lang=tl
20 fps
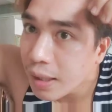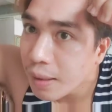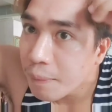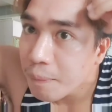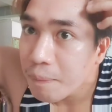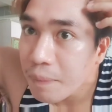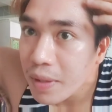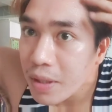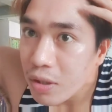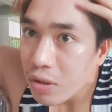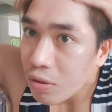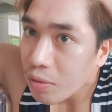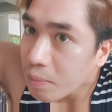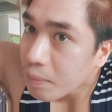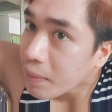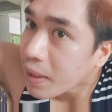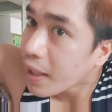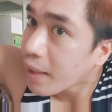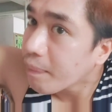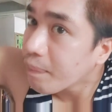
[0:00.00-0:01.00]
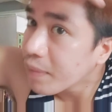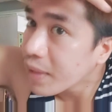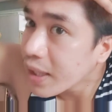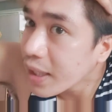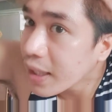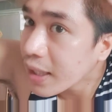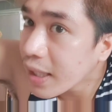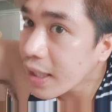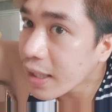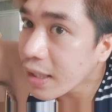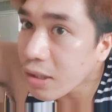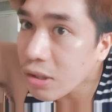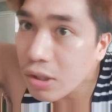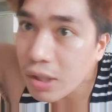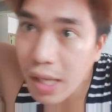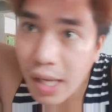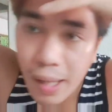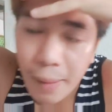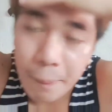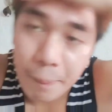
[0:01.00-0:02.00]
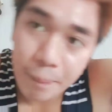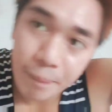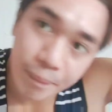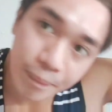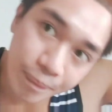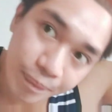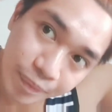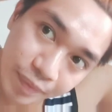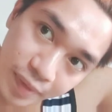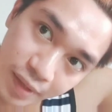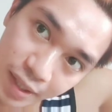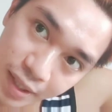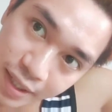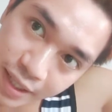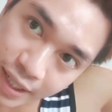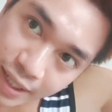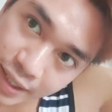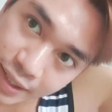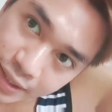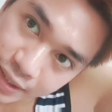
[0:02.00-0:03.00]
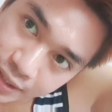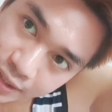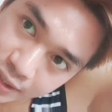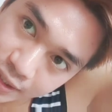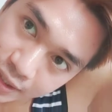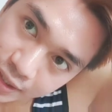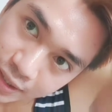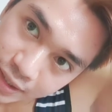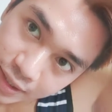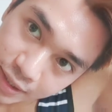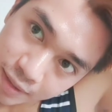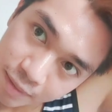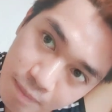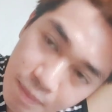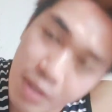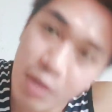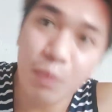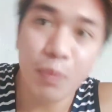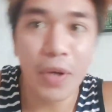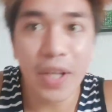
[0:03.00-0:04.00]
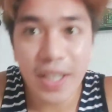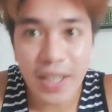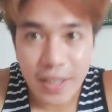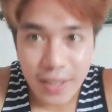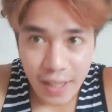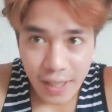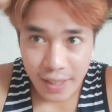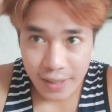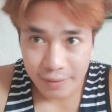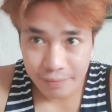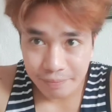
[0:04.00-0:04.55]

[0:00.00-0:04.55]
medyo mahapdi nga siya. Ayan. Pero pwede na.